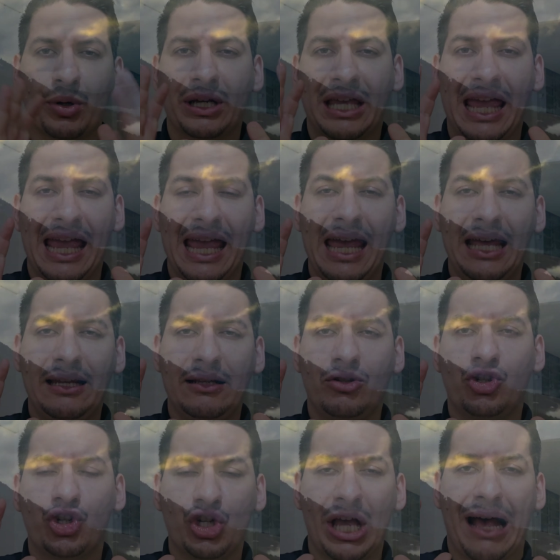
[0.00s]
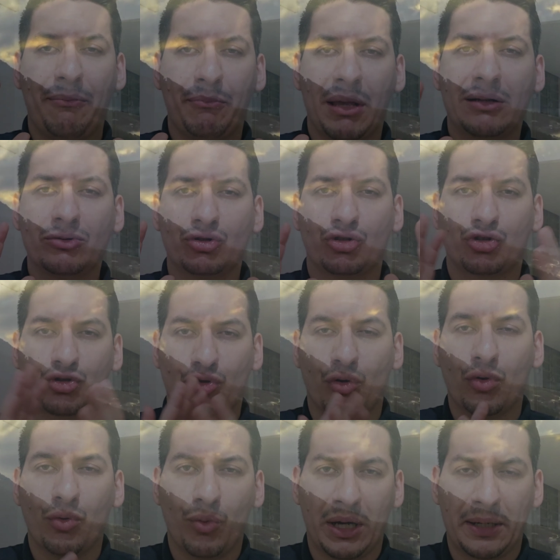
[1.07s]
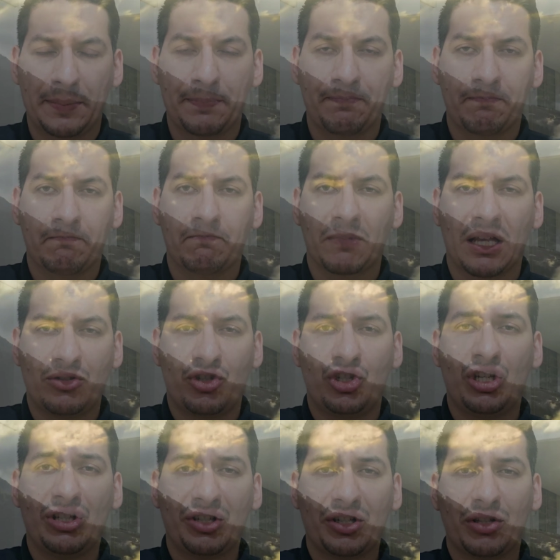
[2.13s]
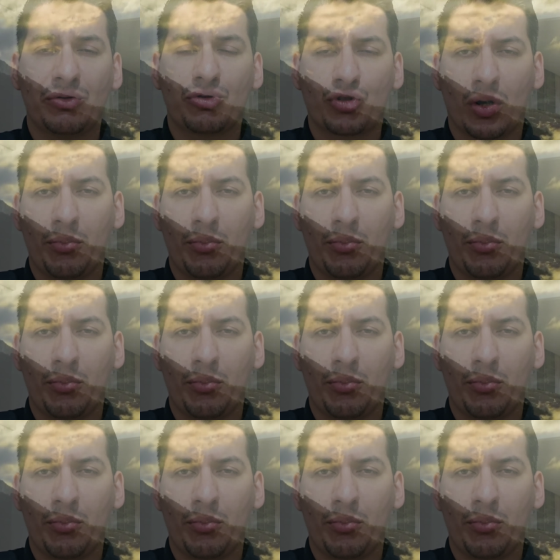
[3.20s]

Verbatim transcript: porque Ele te abençoa. Digite aqui nos